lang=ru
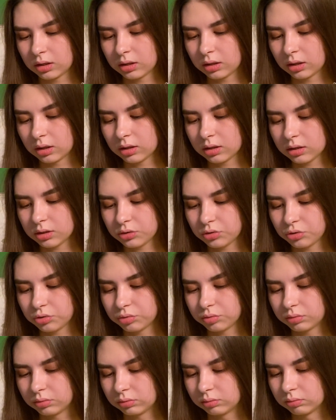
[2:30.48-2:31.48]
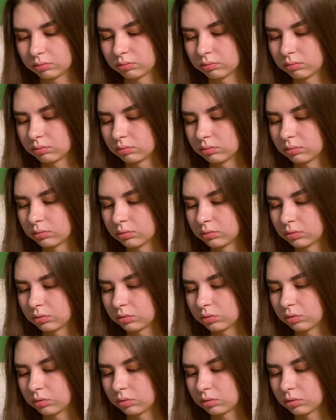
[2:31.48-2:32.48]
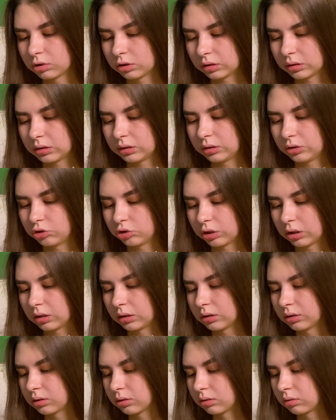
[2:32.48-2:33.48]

Я хочу тоже сейчас.